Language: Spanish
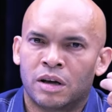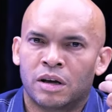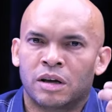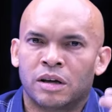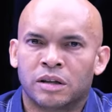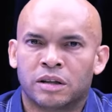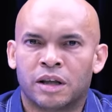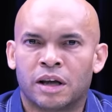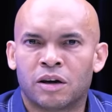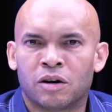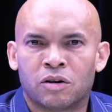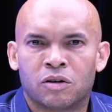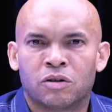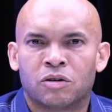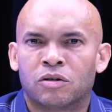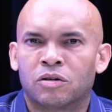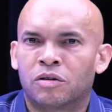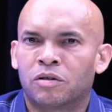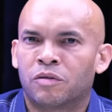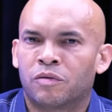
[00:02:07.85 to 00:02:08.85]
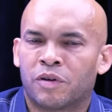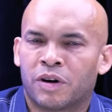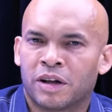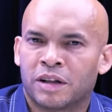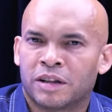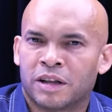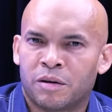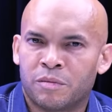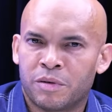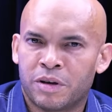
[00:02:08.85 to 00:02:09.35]
Y tengo
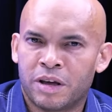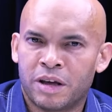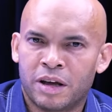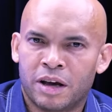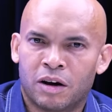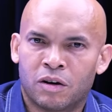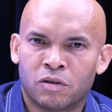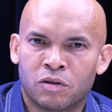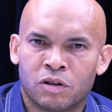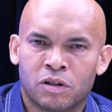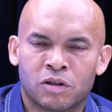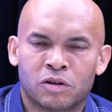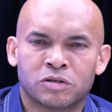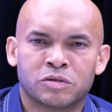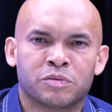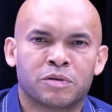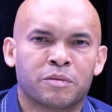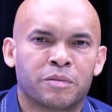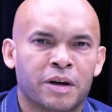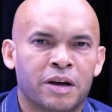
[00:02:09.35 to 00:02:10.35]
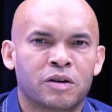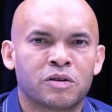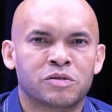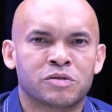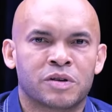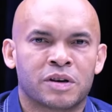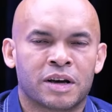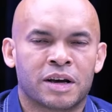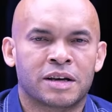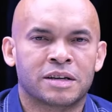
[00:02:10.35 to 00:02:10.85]
frente a mí a uno de los
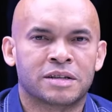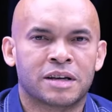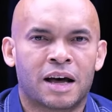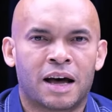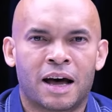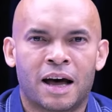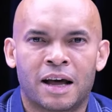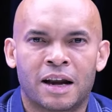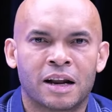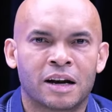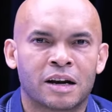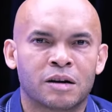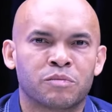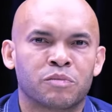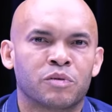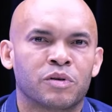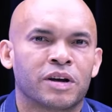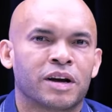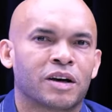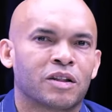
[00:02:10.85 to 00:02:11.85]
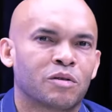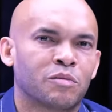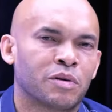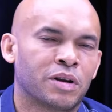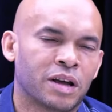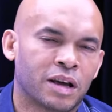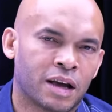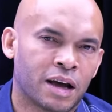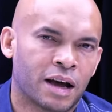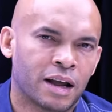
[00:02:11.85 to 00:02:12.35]
primeros en esa área en República
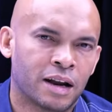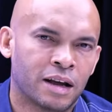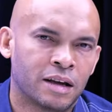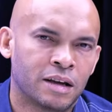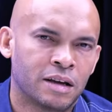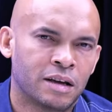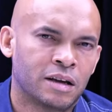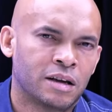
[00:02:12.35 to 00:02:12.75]
Dominicana